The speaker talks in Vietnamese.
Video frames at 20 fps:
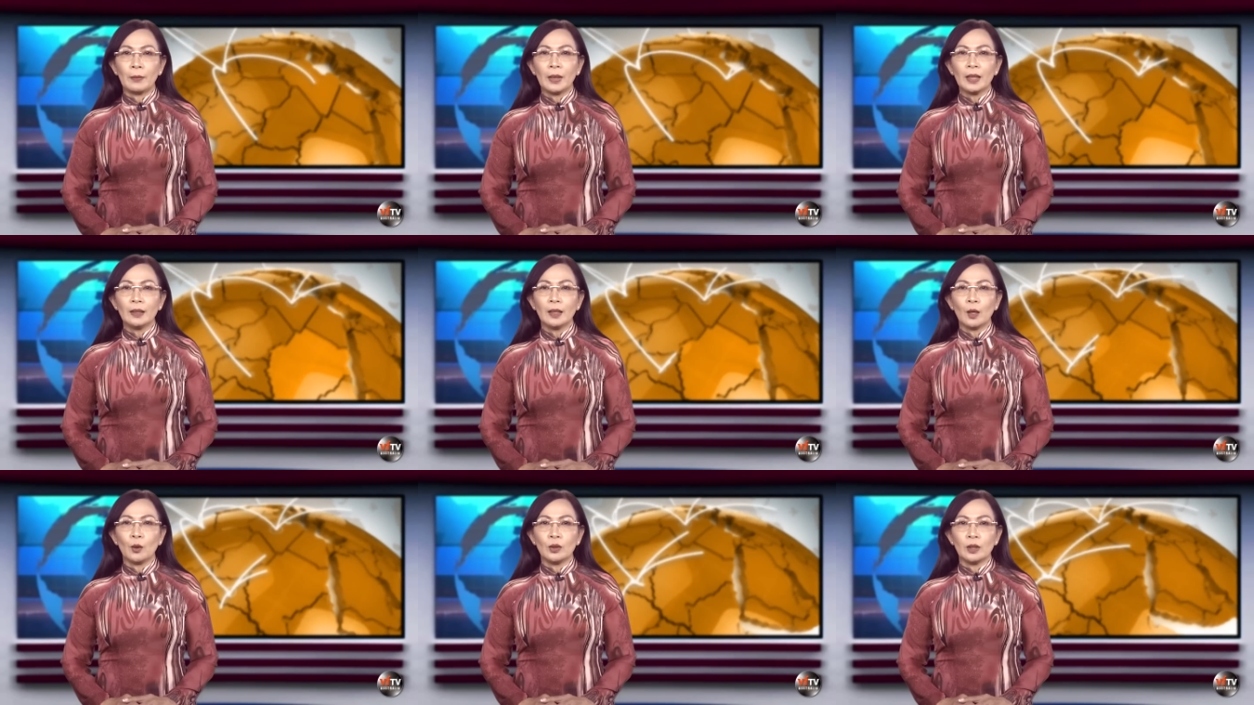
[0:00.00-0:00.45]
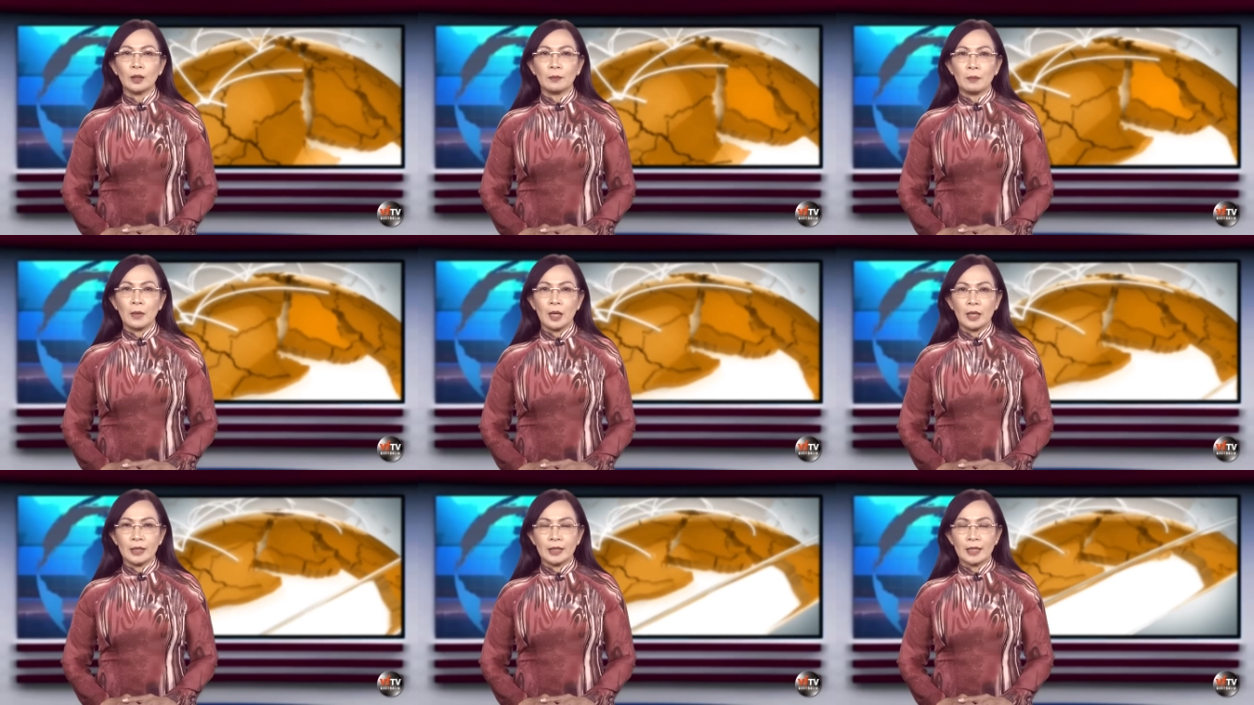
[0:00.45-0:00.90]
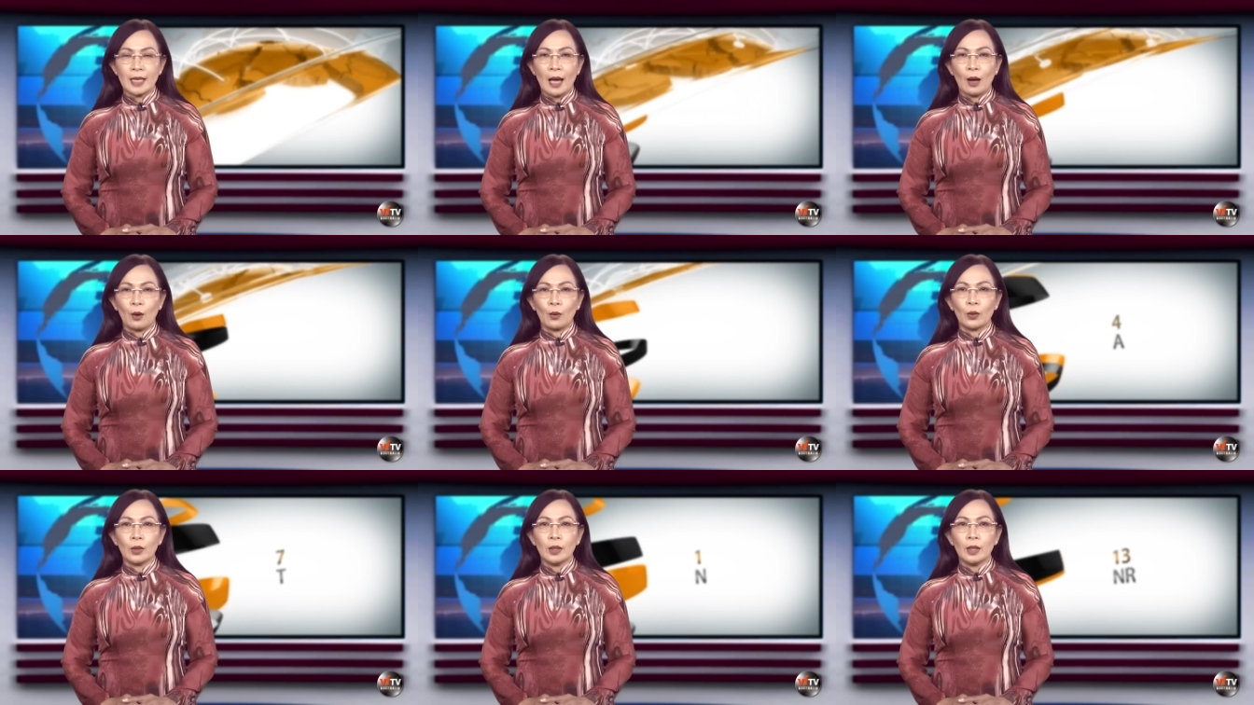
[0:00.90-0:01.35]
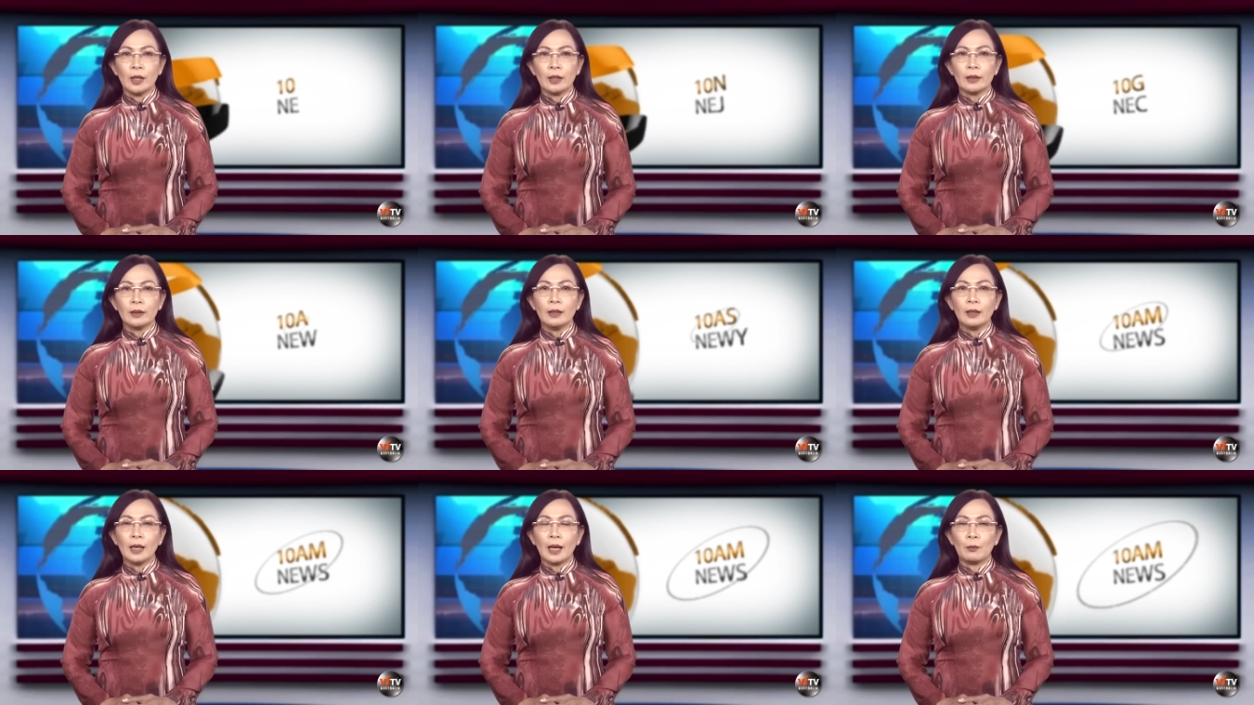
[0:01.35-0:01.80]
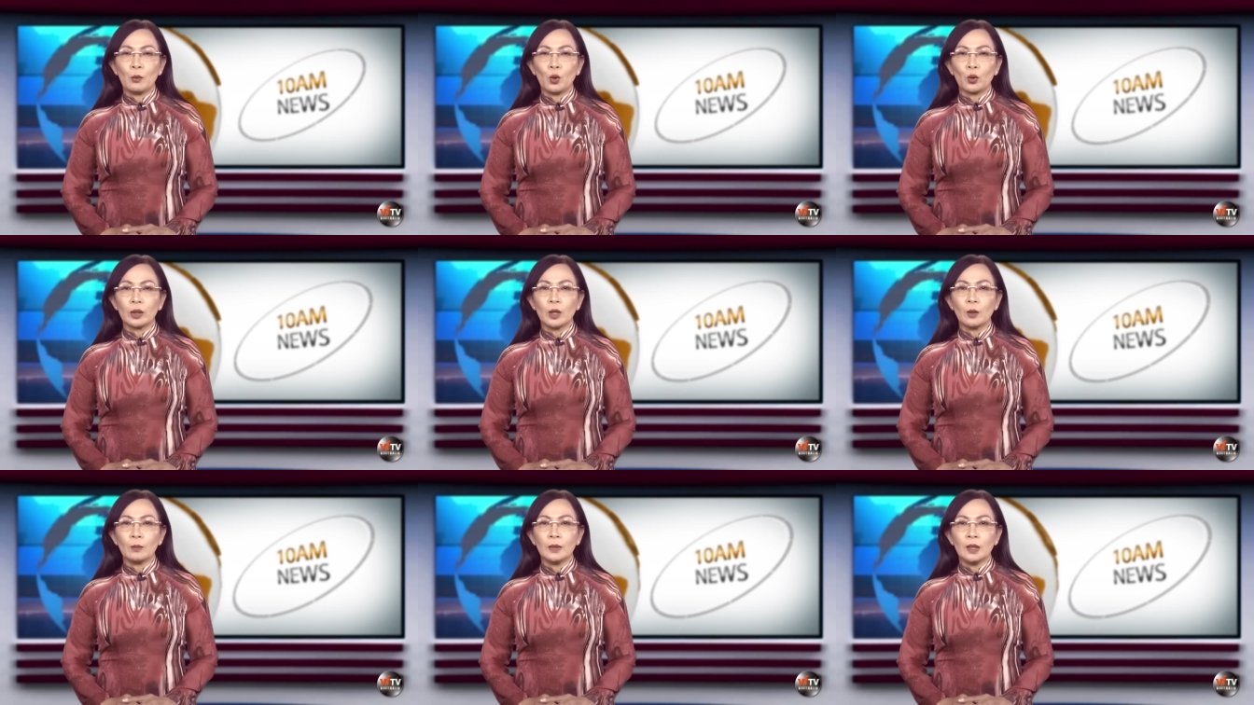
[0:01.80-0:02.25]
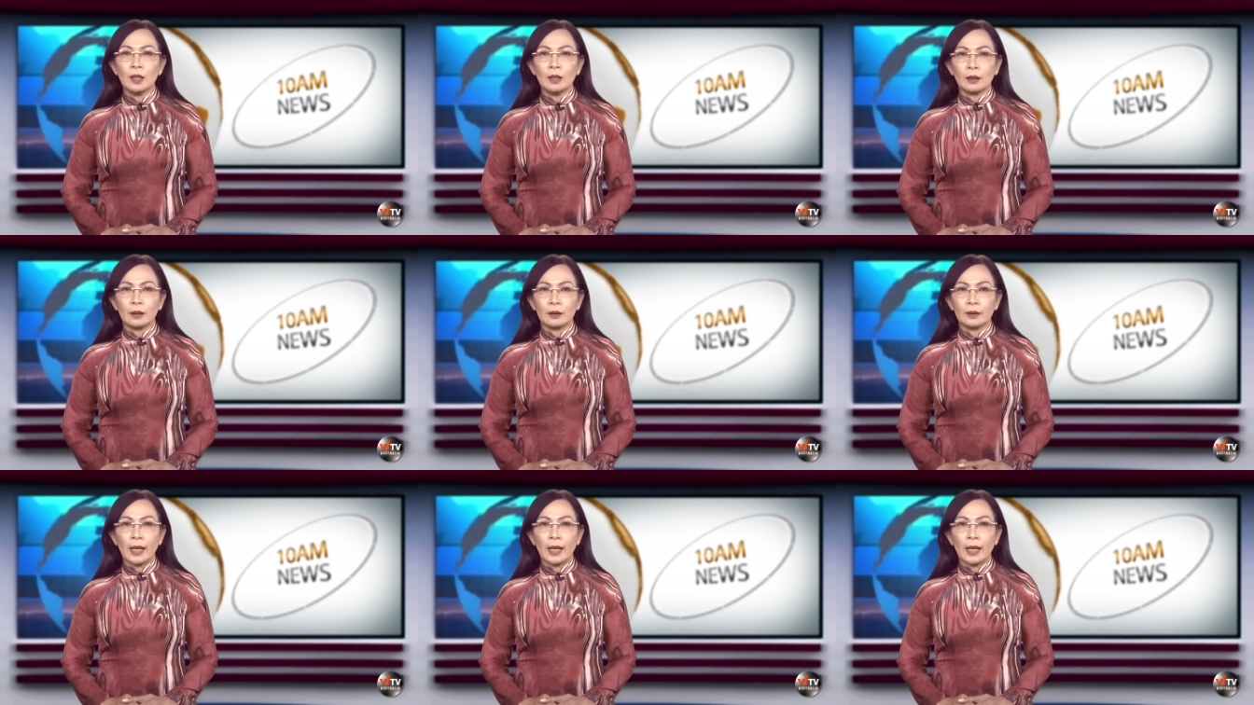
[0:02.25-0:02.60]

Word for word: lại bắt đầu được mời chào – như là một động lực